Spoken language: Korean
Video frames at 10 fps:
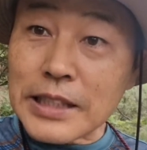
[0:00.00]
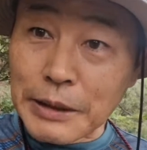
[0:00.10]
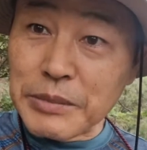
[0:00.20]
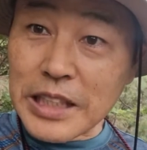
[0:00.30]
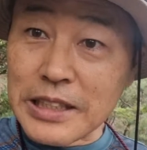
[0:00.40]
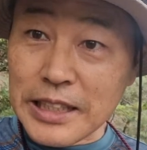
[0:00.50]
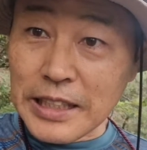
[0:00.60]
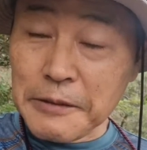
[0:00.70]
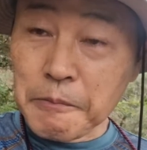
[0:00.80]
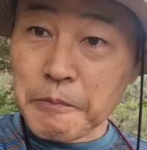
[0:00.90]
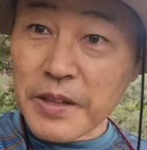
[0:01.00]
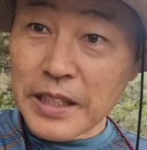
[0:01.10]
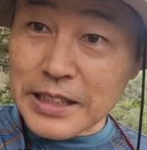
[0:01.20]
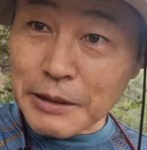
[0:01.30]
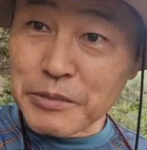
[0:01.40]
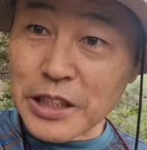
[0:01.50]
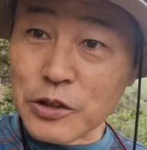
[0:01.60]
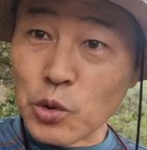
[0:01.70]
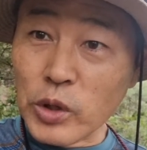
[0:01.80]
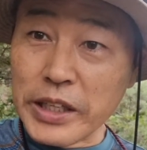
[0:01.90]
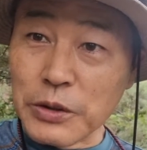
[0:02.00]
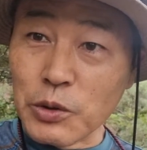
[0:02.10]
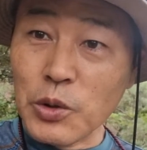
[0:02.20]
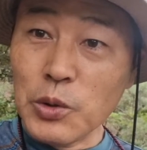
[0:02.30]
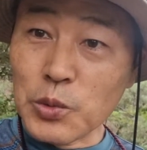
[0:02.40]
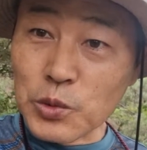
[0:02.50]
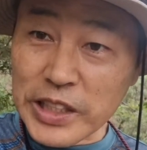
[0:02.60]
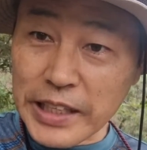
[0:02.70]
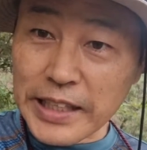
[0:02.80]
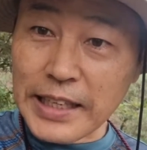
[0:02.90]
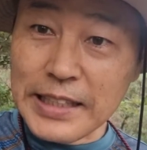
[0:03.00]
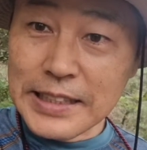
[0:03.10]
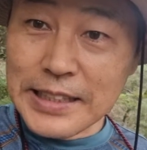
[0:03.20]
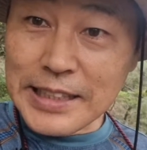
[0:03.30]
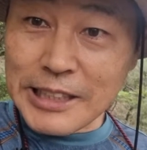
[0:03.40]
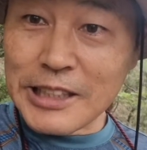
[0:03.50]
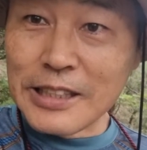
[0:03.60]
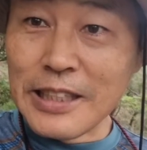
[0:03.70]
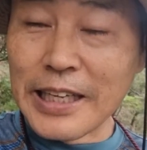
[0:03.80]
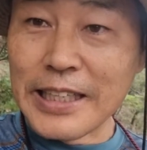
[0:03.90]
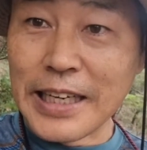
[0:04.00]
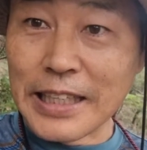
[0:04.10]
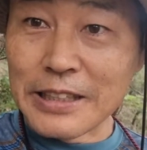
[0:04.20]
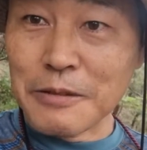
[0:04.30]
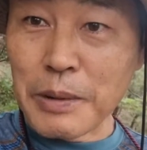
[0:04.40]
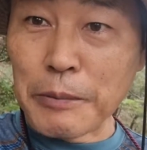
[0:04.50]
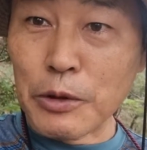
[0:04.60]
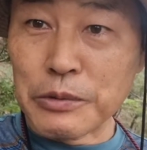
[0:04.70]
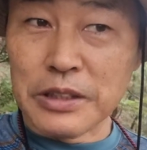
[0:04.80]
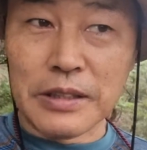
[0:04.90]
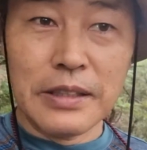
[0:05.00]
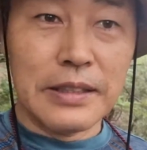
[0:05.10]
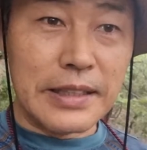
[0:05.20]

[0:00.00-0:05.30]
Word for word: 잠재의식이 잠자는 동안에도 우리에게 지시를 내리게 하는 방법은